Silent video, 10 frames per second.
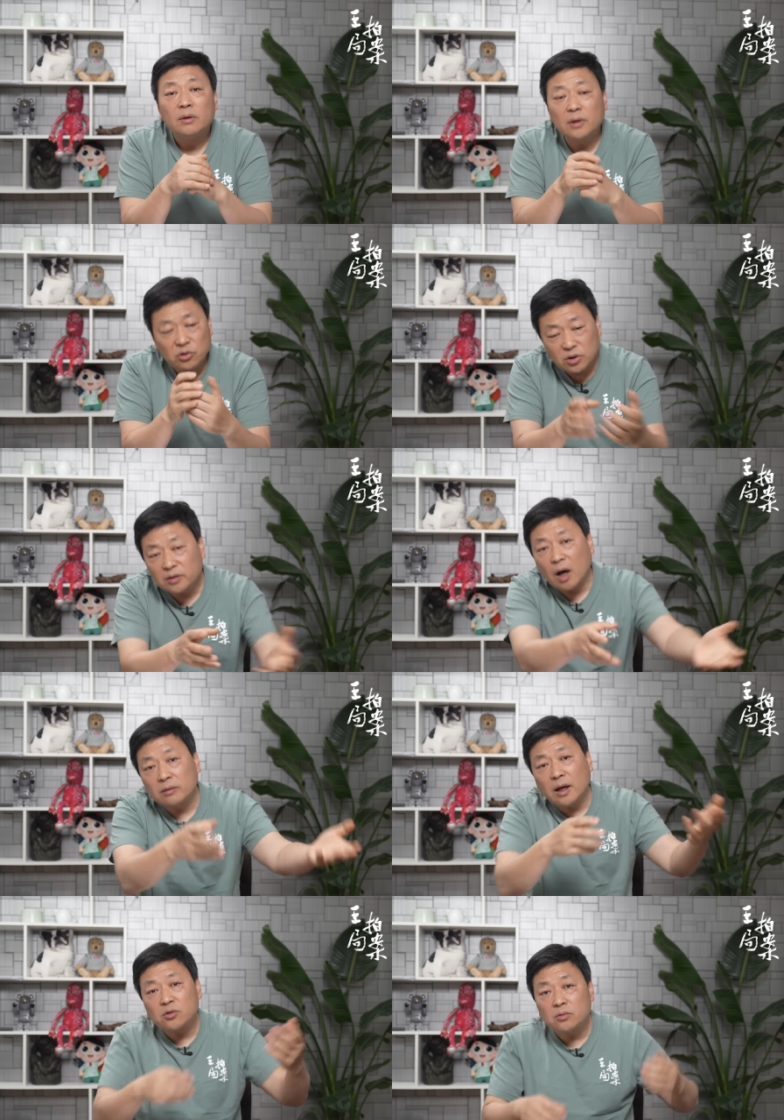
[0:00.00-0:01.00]
那就像唐
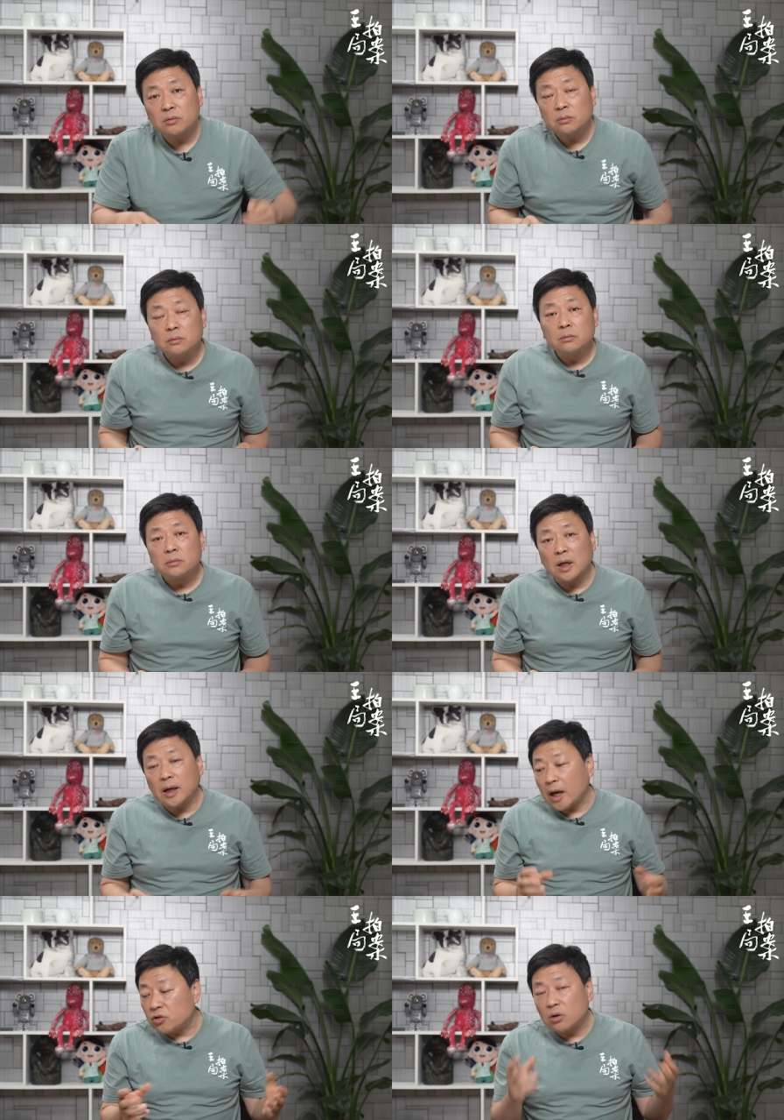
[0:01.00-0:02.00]
太宗，他
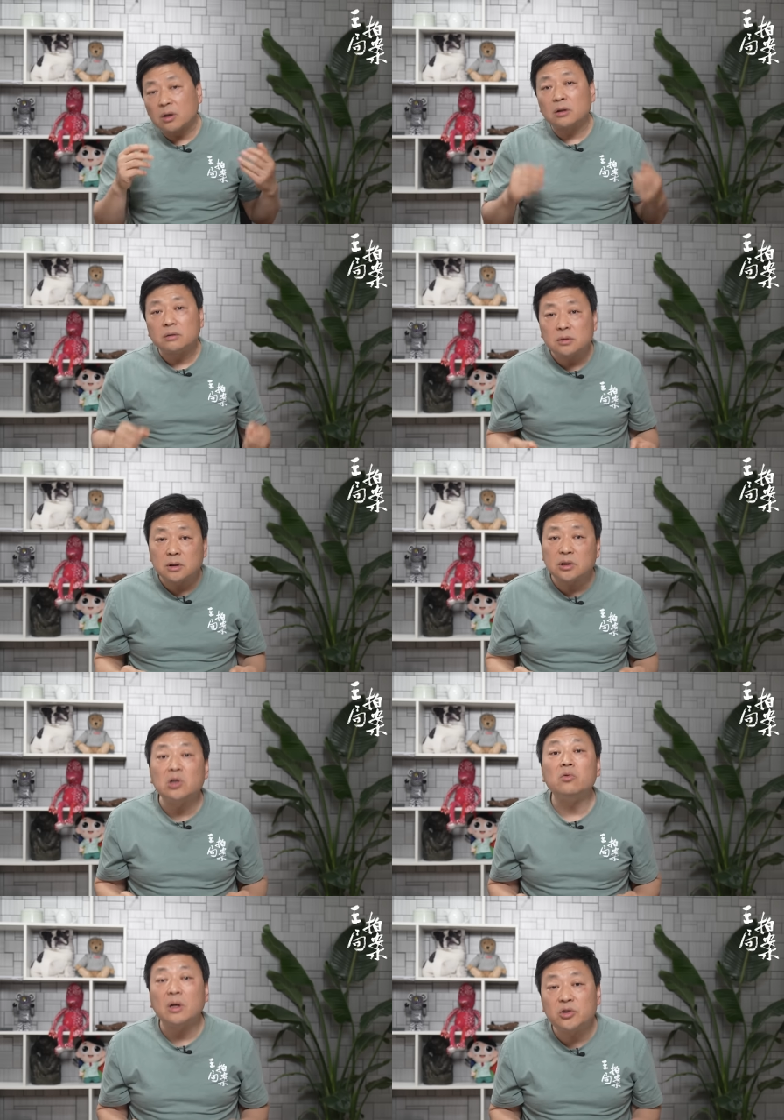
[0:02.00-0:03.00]
开创了这个
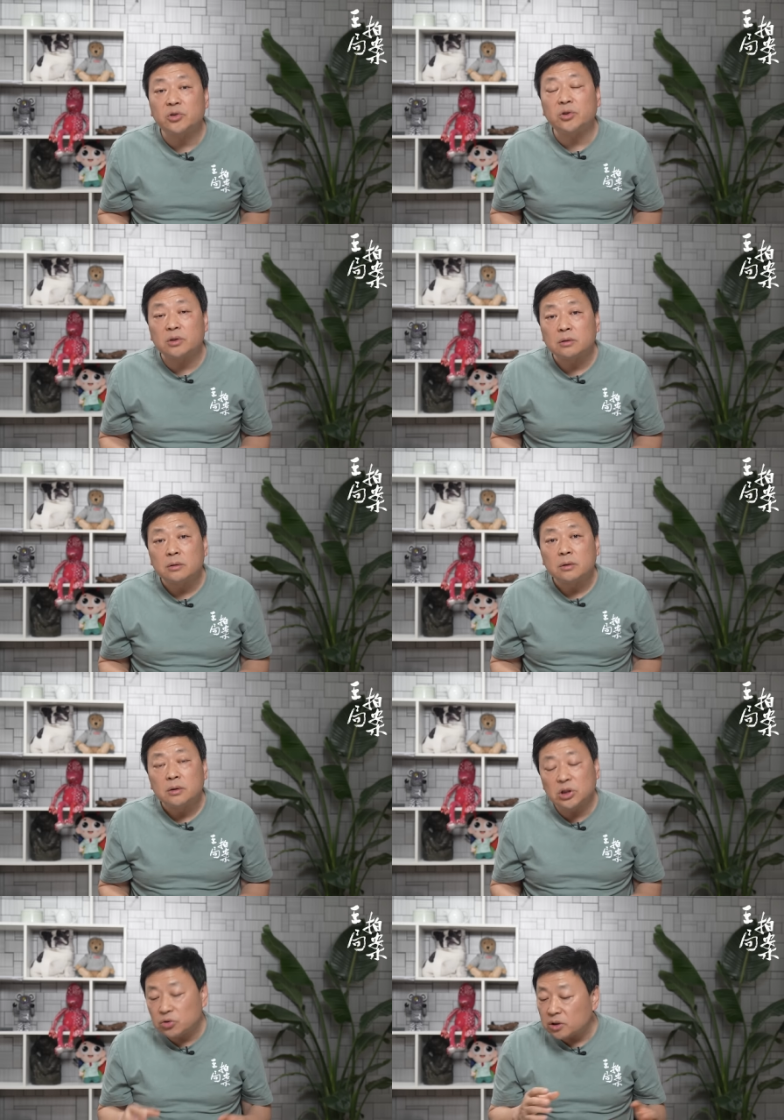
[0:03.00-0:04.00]
贞观之治，
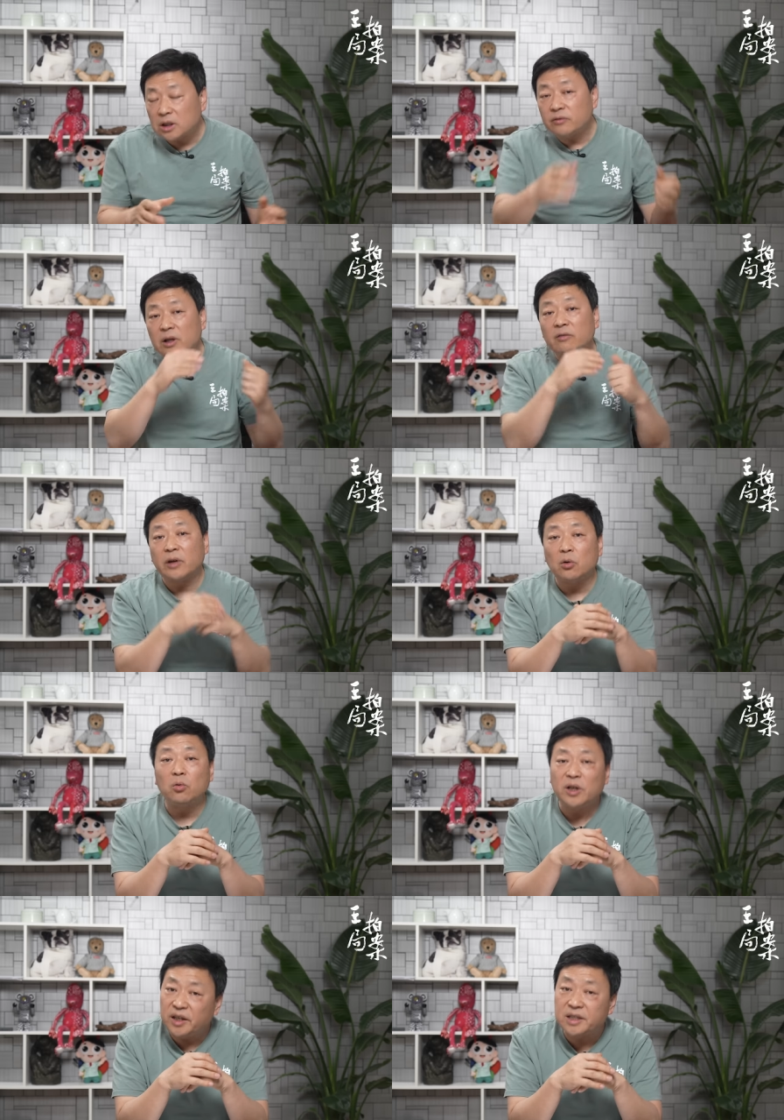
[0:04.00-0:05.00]
你说他是为了维
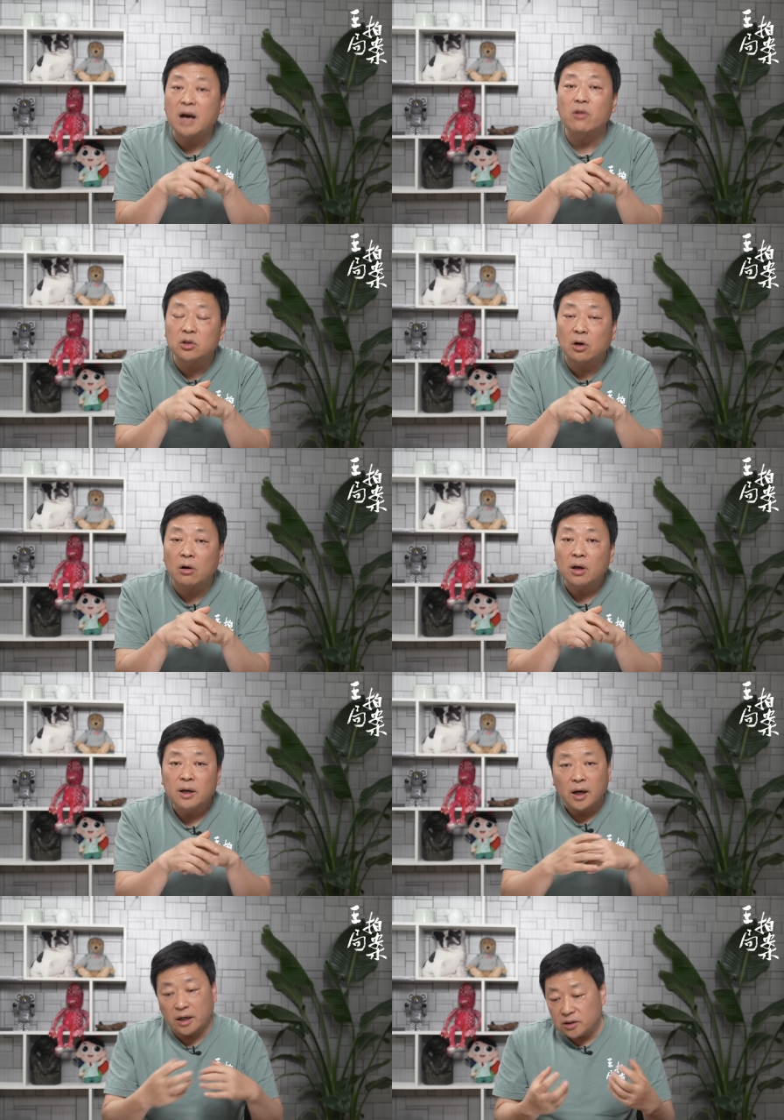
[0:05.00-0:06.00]
护李家王朝
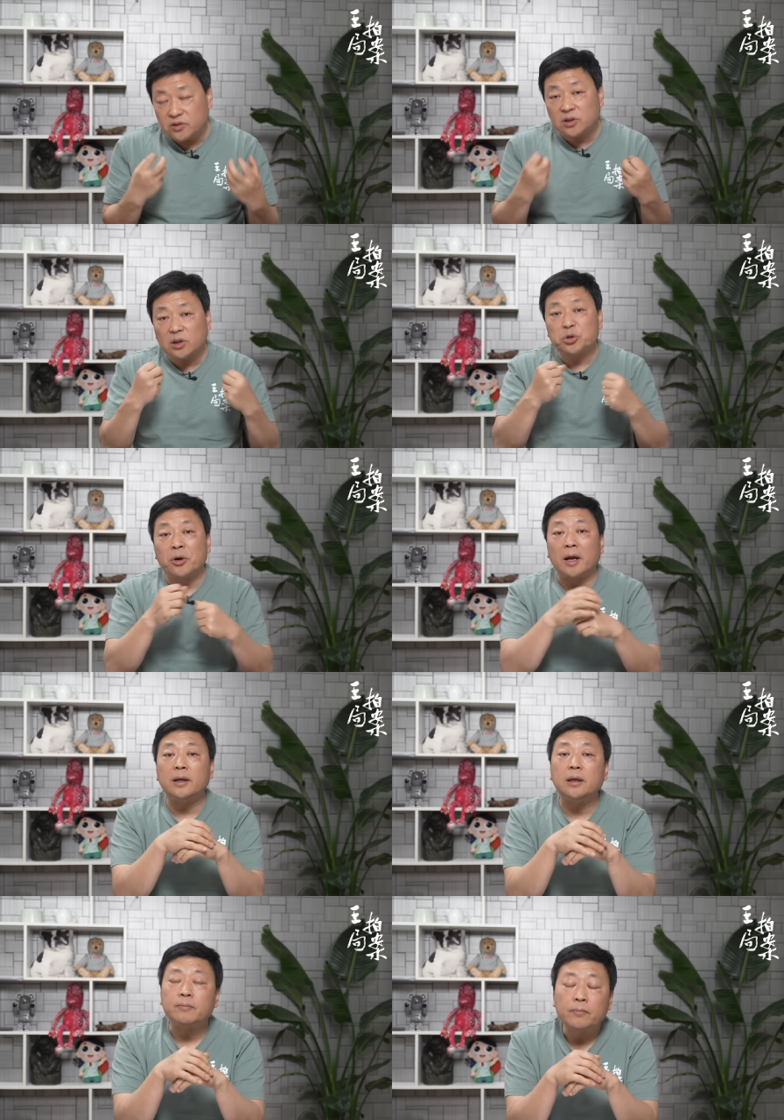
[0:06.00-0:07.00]
还是自己的权
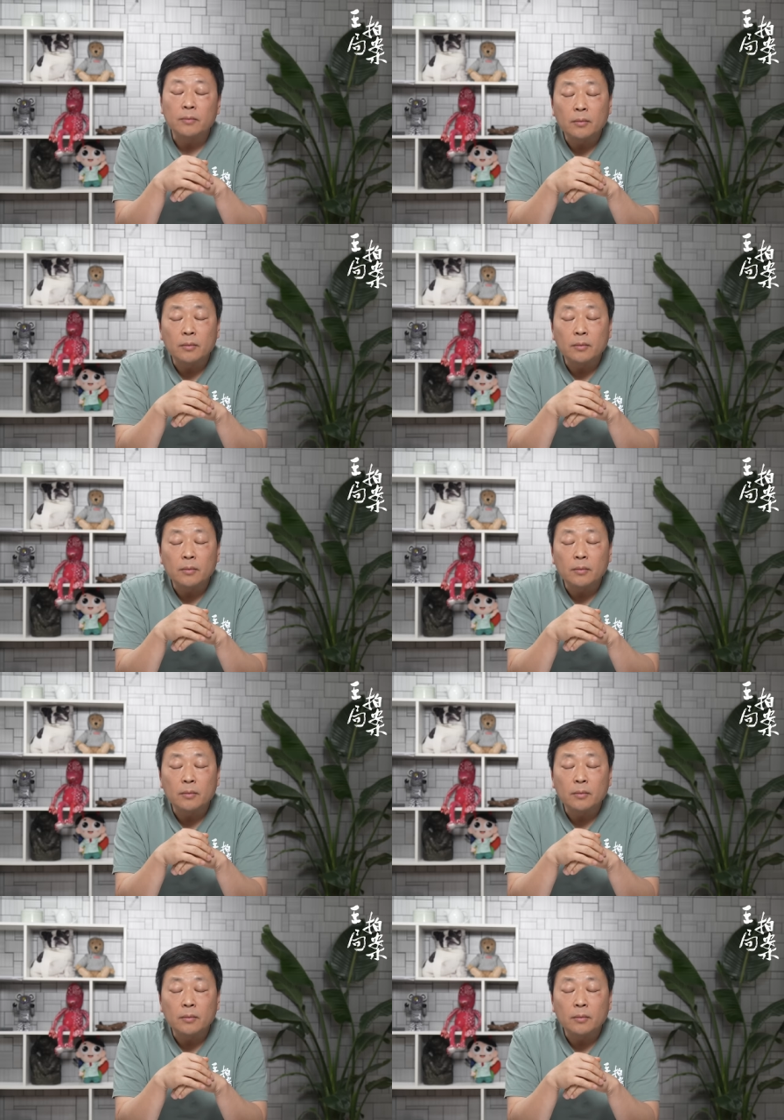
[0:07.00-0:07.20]
利，